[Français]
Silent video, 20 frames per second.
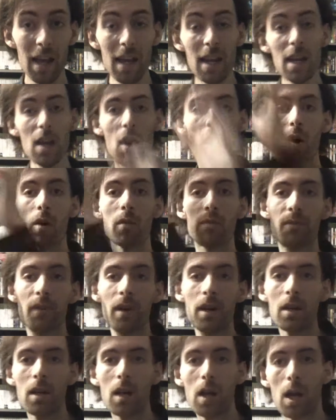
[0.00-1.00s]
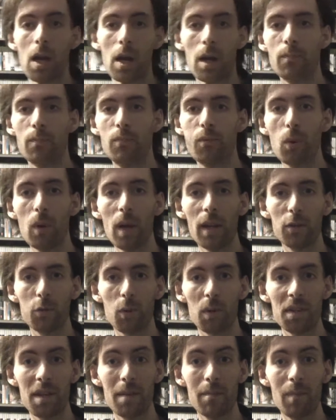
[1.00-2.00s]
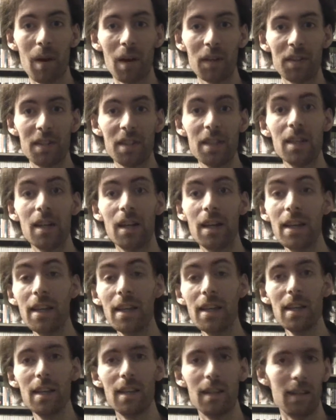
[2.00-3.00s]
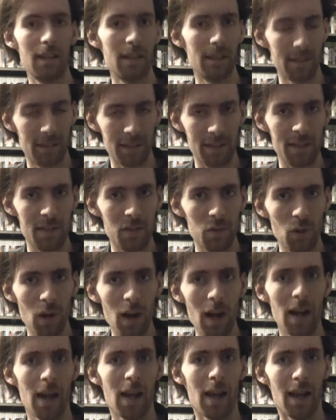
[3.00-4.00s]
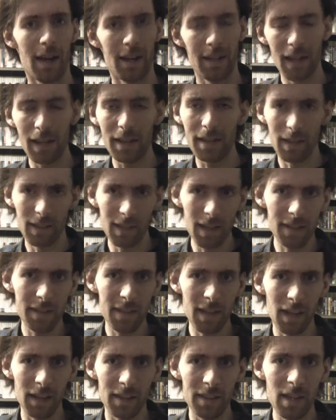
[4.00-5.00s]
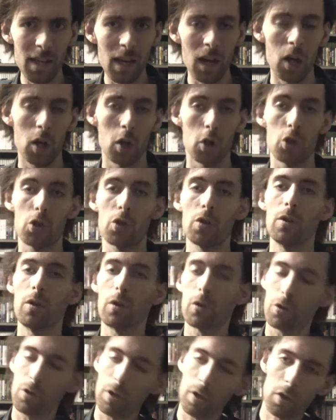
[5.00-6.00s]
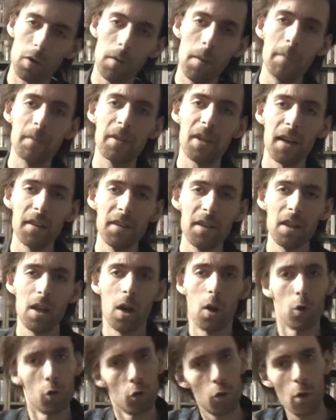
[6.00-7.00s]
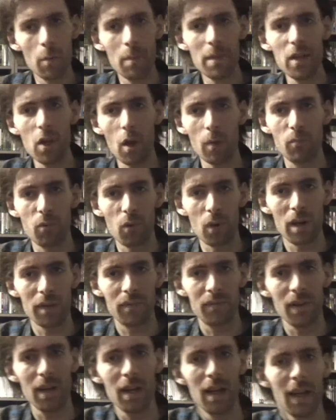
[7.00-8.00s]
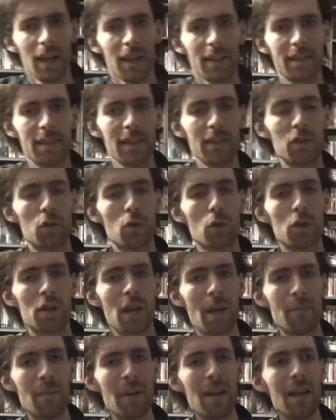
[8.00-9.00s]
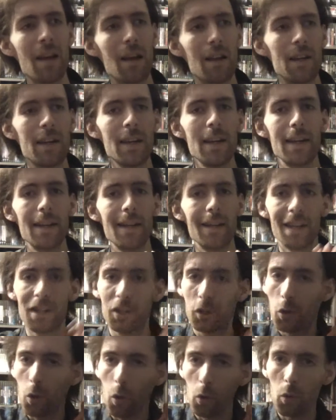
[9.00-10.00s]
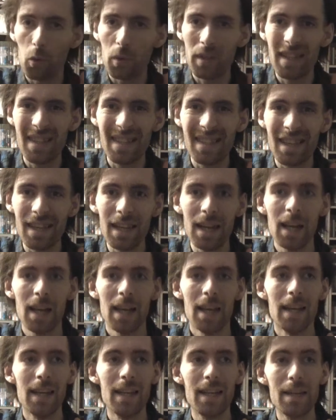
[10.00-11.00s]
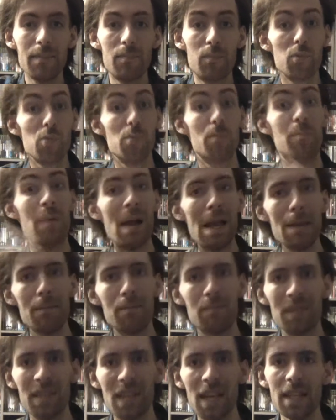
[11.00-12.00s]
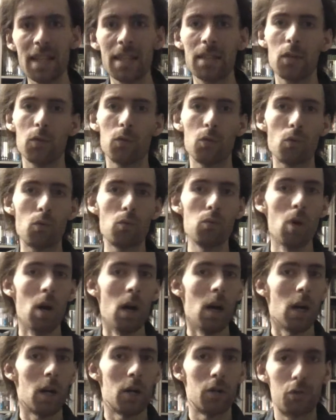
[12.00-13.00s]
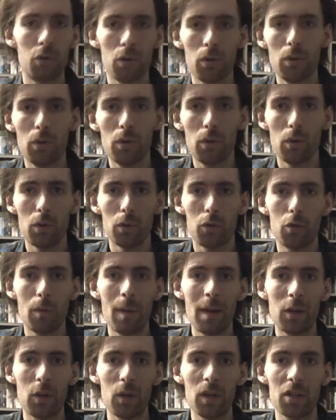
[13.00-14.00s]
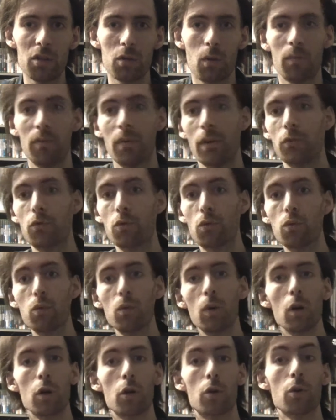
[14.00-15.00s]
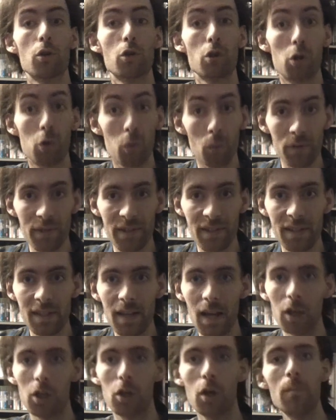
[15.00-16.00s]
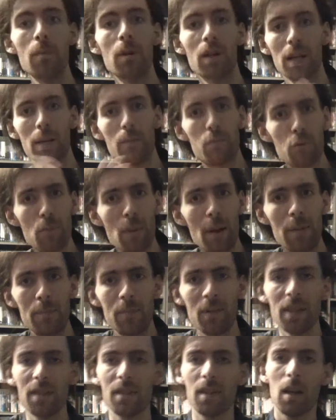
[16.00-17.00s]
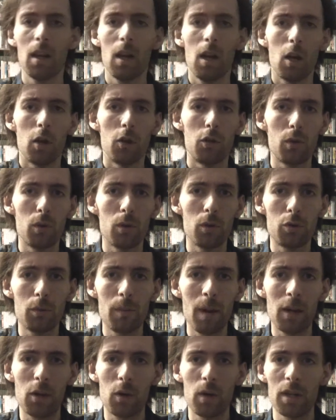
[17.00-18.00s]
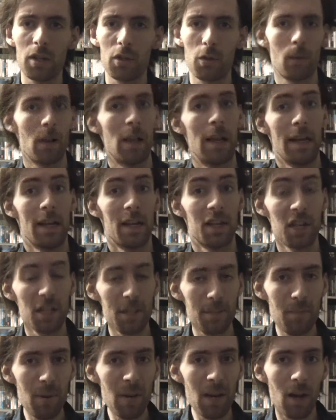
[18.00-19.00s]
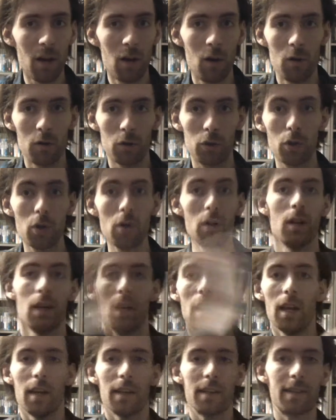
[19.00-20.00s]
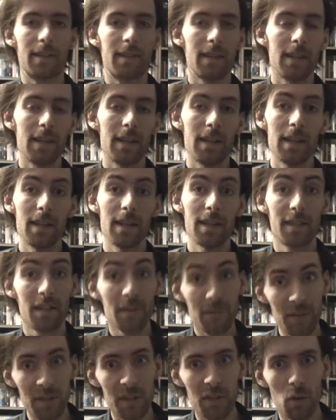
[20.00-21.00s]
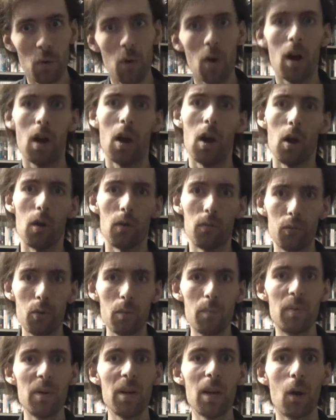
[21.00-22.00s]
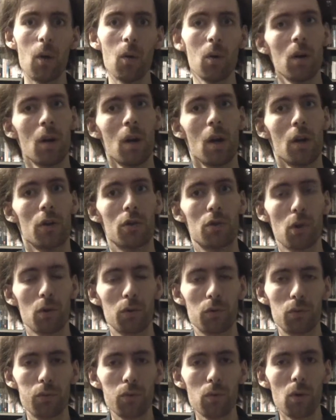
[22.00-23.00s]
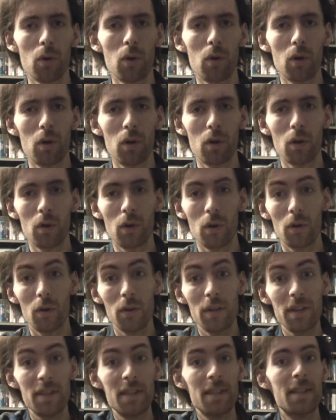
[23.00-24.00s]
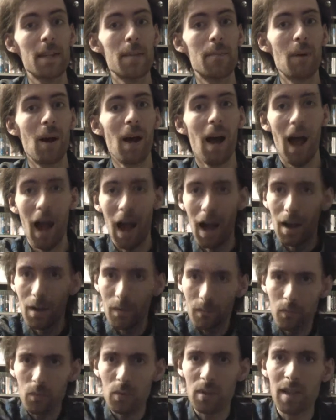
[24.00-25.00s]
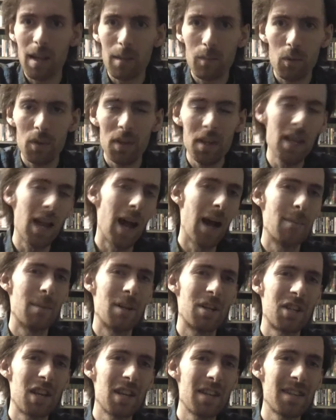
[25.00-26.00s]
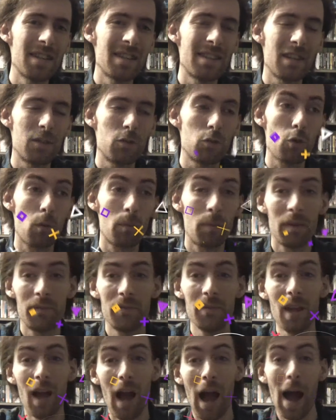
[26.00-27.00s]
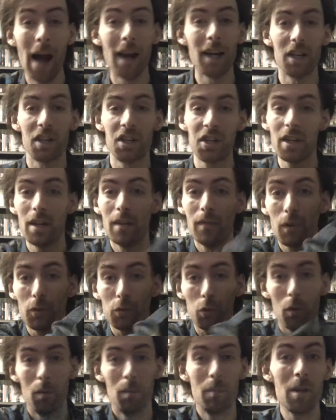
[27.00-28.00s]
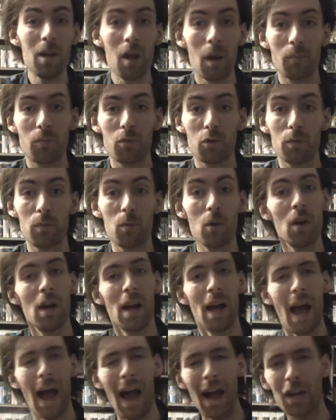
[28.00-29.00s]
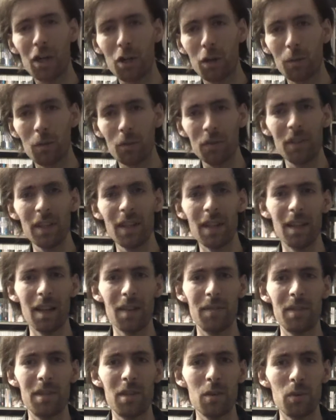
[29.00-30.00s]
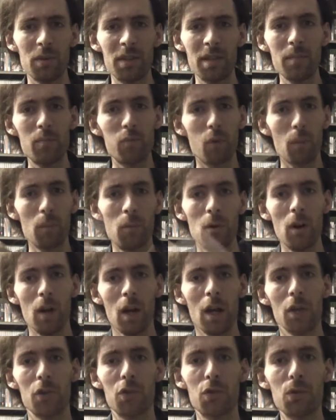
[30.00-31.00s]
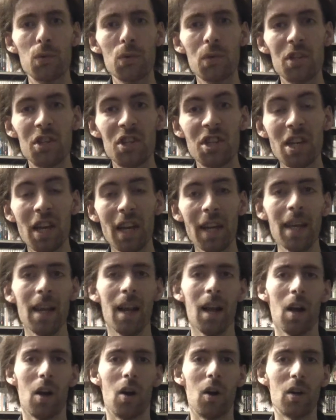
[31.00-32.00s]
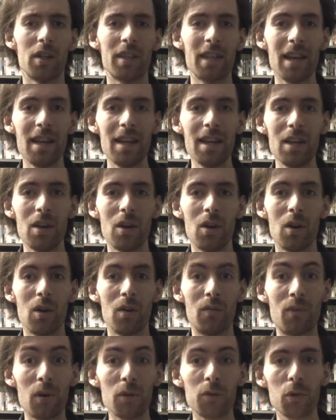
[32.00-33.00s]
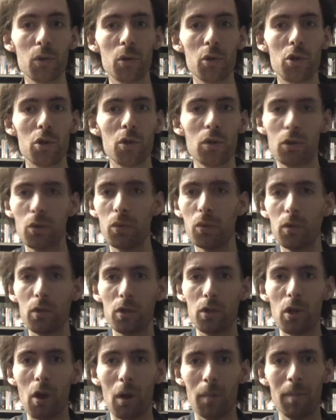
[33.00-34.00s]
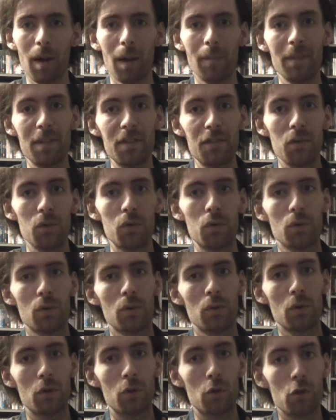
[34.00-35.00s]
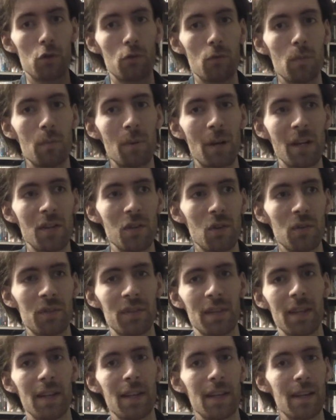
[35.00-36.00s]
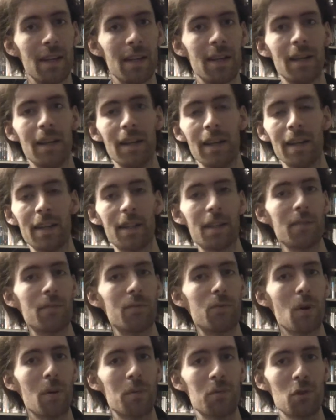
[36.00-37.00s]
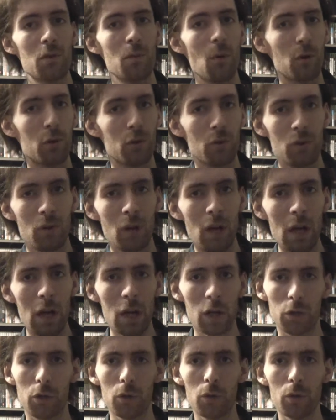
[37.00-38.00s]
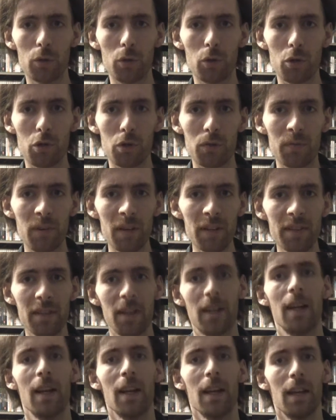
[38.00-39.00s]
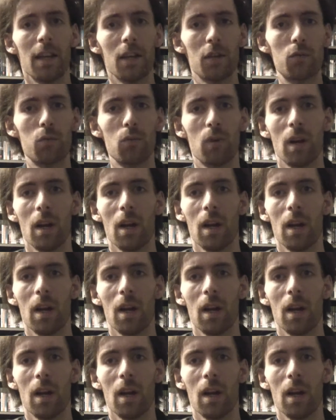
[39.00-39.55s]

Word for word: Et enfin, pour la troisième partie et qui sera la, dernière. Je, vais quand même garder le meilleur pour la fin. C'est ce que j'appelle les, curiosités et les plus belles pièces du coup de, ma collection. Enfin du coup que je considère comme les plus belles pièces de, ma collection. J'espère que ces vidéos vous plairont. Surtout, euh, n'hésitez pas à vous abonner à ma chaîne si ce n'est toujours pas fait, à lâcher votre meilleur pouce bleu, à commenter la vidéo aussi pour me suggérer euh, quel est euh, votre jeu coup de cœur parmi ceux que, je vous présente et, qu'il faut absolument que, que, que, je fasse et tout.